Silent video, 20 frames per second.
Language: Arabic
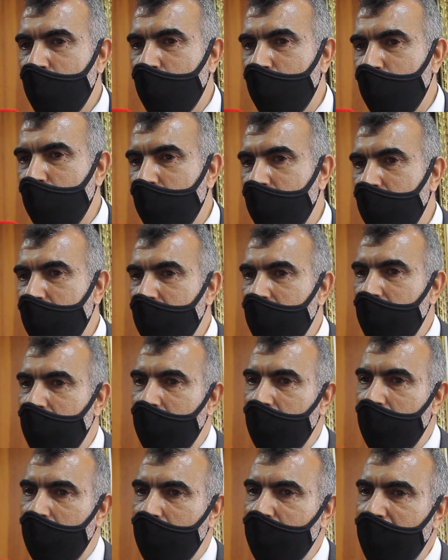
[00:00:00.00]

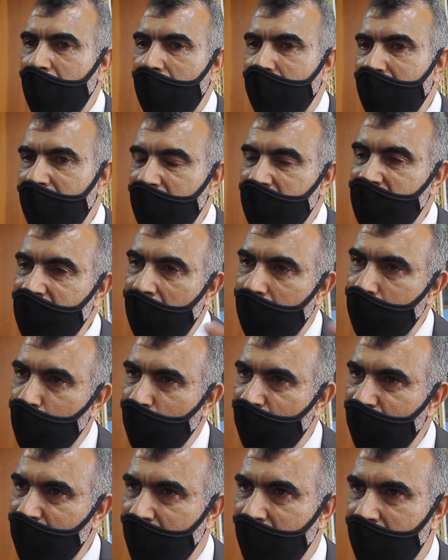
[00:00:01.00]
والملعب اللي
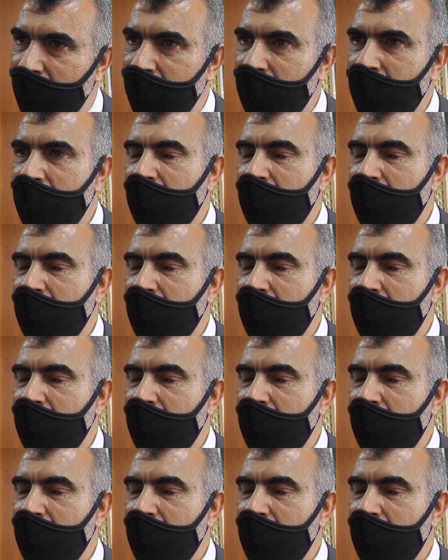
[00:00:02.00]
غيستقبلوا فيه